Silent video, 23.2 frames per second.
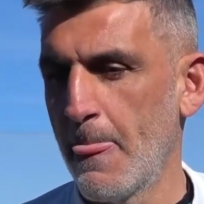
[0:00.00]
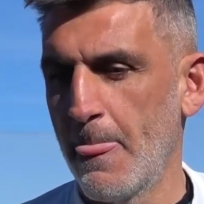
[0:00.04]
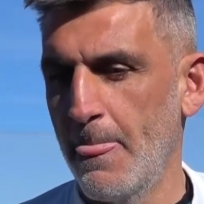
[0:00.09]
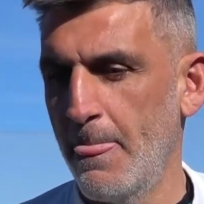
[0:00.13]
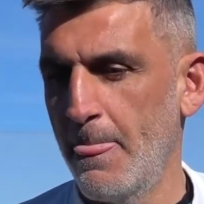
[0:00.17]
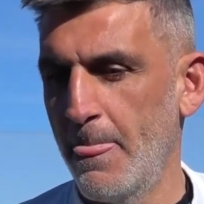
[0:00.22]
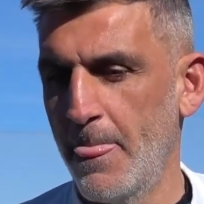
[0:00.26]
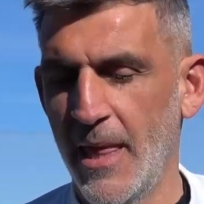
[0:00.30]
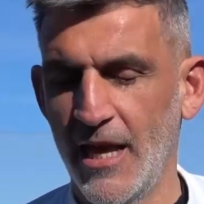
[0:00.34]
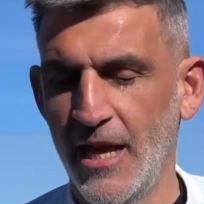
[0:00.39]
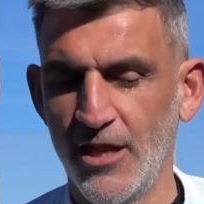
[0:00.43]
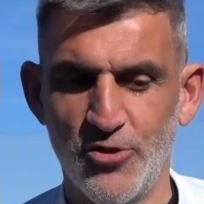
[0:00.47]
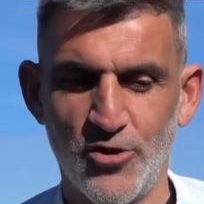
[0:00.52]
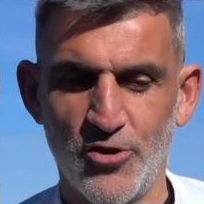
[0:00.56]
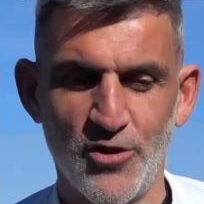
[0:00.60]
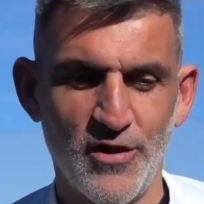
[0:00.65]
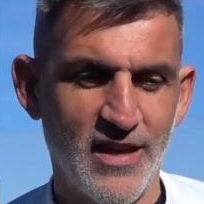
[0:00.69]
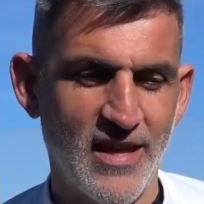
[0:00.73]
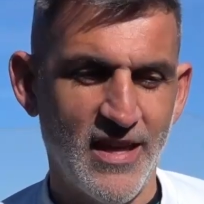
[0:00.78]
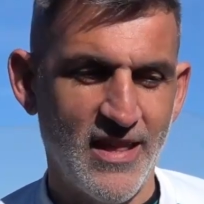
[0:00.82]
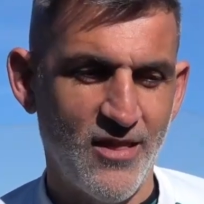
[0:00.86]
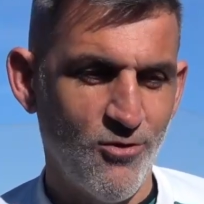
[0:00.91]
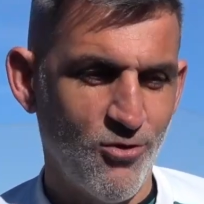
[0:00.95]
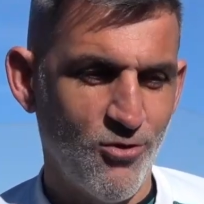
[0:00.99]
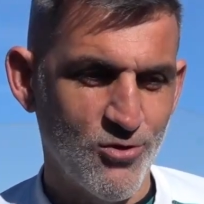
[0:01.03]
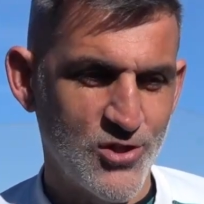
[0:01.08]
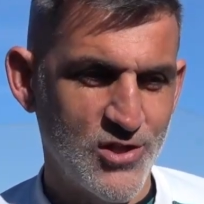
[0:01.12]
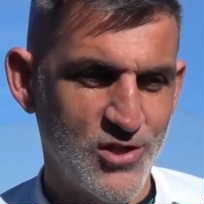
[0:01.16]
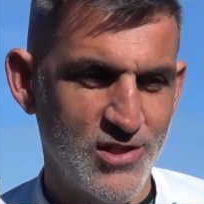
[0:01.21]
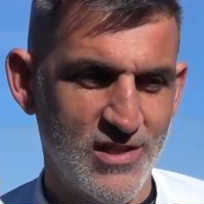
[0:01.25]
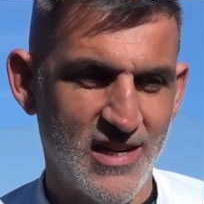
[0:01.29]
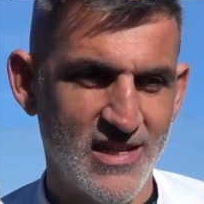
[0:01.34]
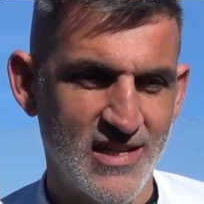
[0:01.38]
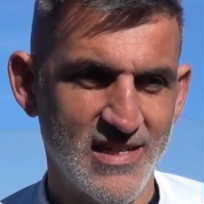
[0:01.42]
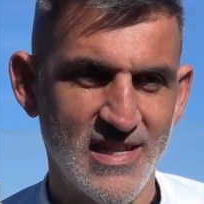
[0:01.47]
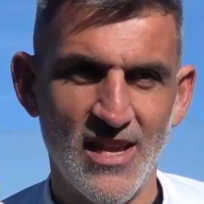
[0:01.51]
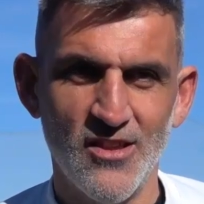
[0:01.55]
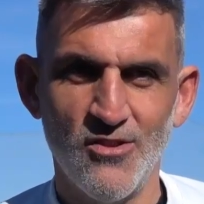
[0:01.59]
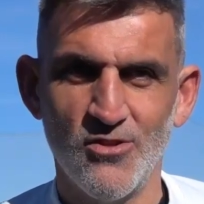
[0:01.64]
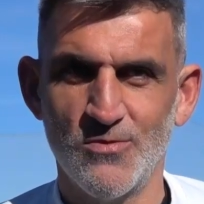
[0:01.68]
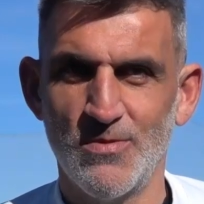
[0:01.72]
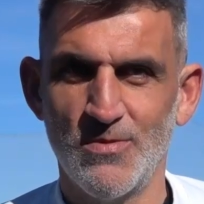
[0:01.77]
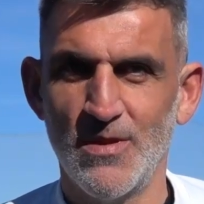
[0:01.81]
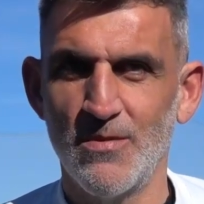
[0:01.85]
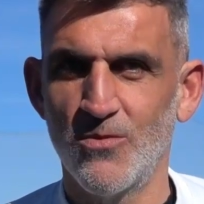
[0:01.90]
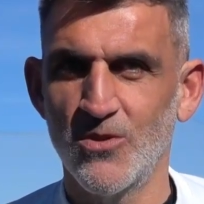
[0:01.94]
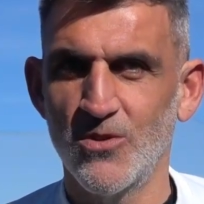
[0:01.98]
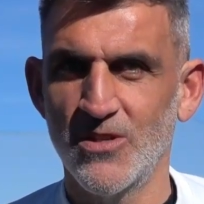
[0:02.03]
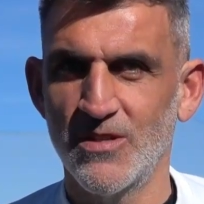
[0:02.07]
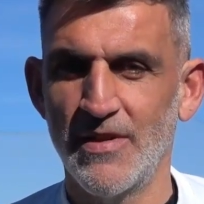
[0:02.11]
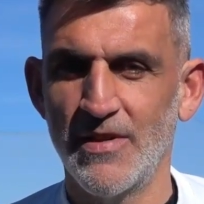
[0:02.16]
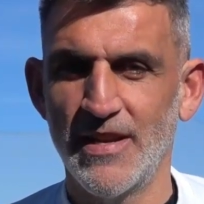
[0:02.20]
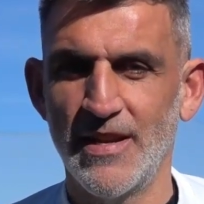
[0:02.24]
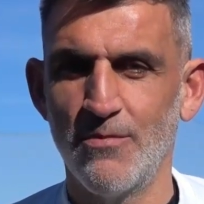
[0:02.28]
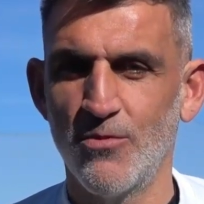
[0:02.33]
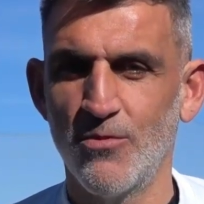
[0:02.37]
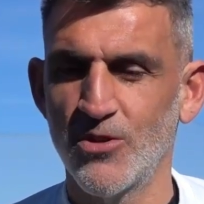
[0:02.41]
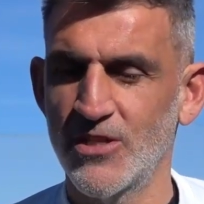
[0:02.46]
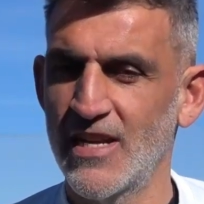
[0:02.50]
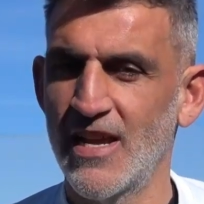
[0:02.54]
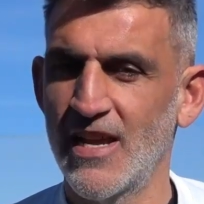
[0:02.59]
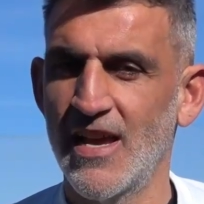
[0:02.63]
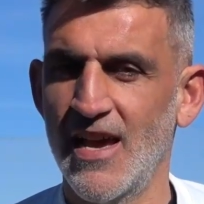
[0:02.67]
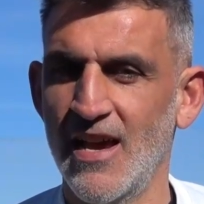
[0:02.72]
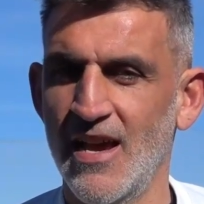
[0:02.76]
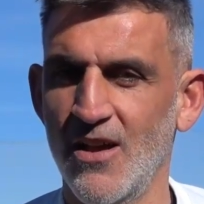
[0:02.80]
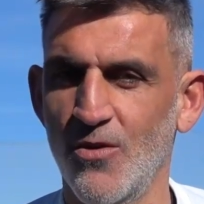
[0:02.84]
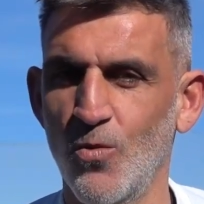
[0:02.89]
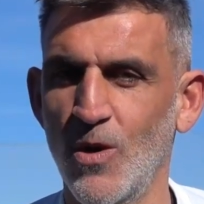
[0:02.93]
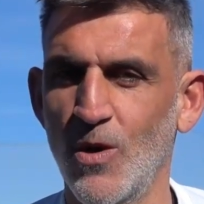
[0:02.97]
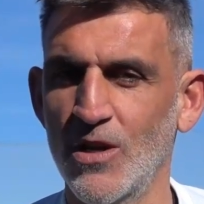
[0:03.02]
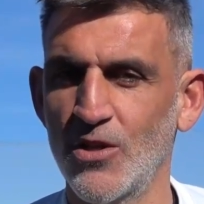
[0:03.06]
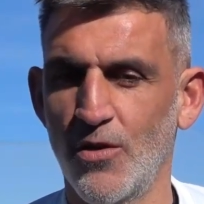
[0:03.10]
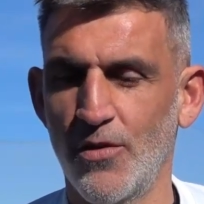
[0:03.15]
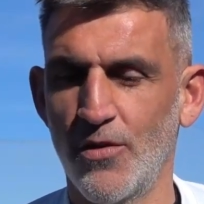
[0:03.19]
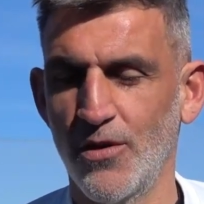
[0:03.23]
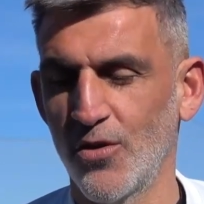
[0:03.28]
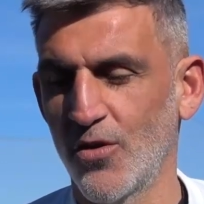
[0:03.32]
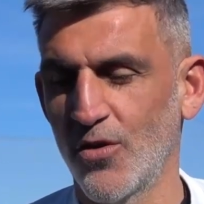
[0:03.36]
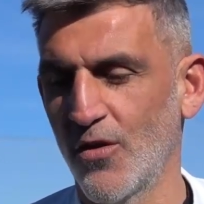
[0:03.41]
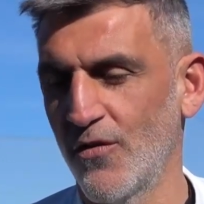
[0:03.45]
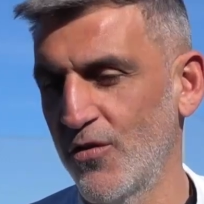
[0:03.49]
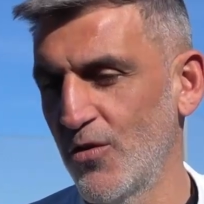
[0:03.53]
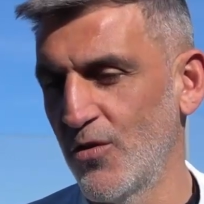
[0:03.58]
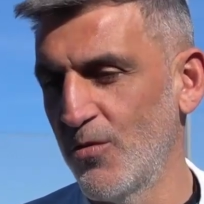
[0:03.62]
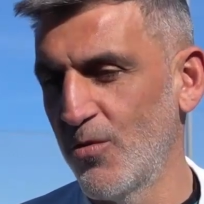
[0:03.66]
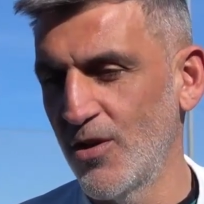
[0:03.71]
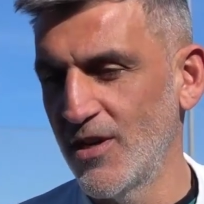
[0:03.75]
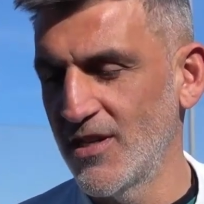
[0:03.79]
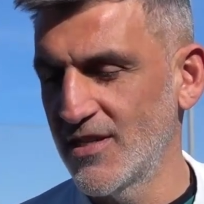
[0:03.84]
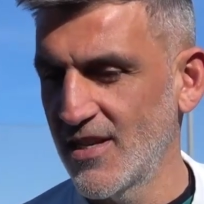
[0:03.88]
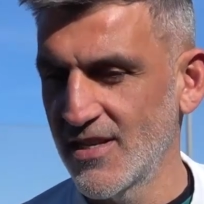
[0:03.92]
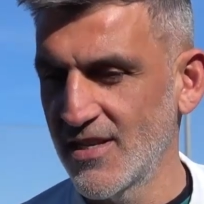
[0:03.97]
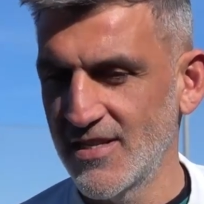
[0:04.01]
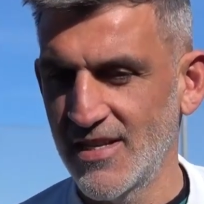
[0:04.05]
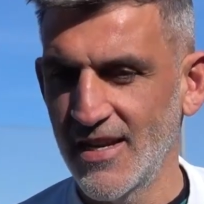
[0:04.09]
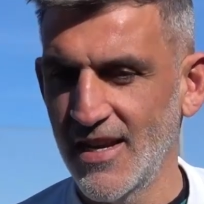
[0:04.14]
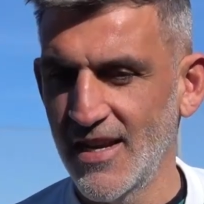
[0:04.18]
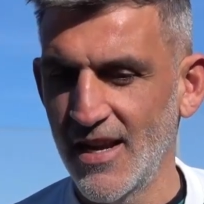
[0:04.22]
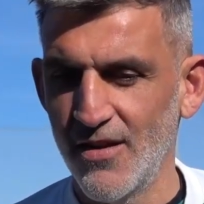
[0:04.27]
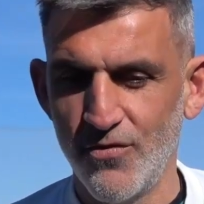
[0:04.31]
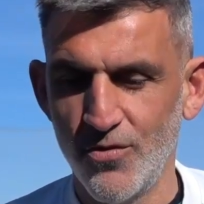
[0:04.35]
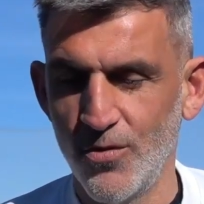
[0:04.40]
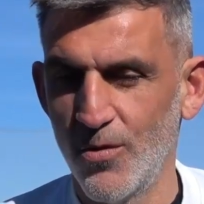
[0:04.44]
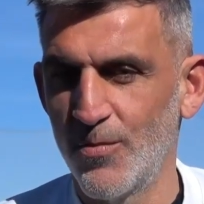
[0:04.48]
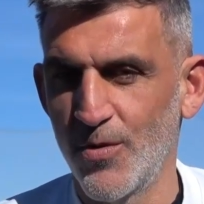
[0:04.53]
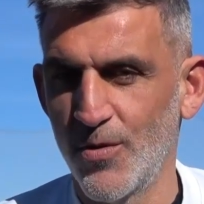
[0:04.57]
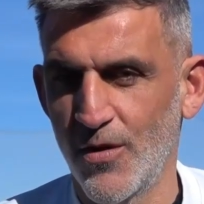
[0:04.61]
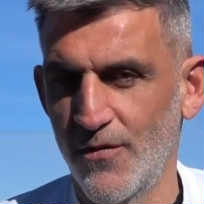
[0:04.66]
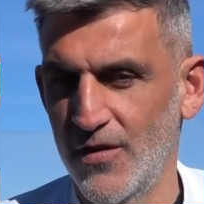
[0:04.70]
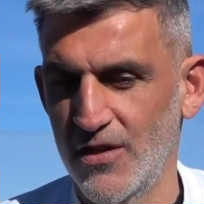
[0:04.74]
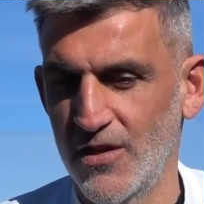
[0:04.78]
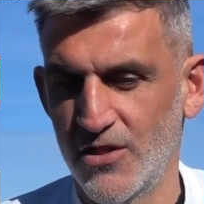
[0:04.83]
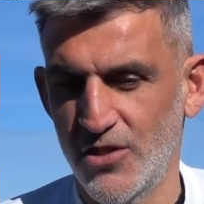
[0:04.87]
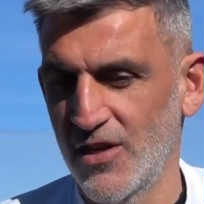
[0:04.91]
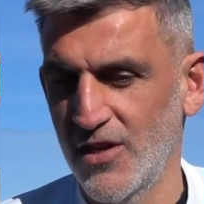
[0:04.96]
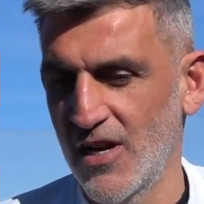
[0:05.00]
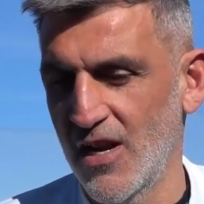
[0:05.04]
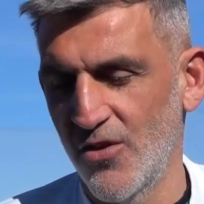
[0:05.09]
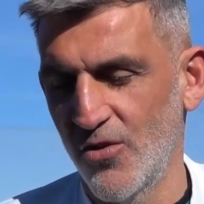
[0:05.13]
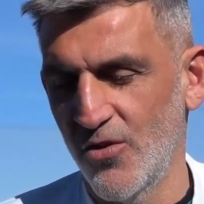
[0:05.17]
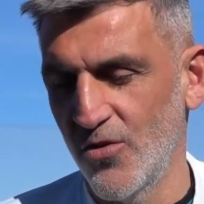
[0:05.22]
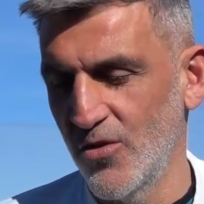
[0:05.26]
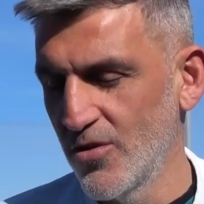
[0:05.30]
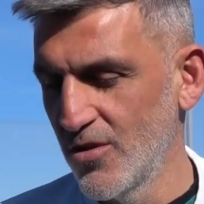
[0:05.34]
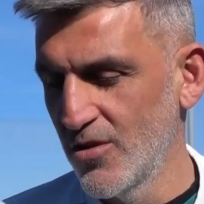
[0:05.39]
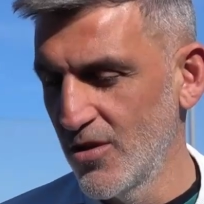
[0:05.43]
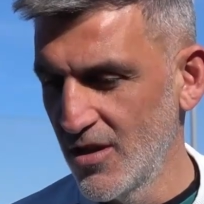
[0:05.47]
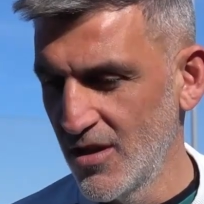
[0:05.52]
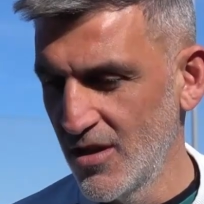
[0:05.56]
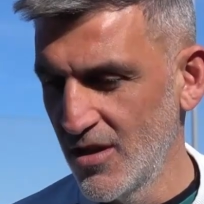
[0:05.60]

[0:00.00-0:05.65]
dentro de dos, tres años vemos, veremos a cuatro o cinco futbolistas en el fútbol profesional. ¿no?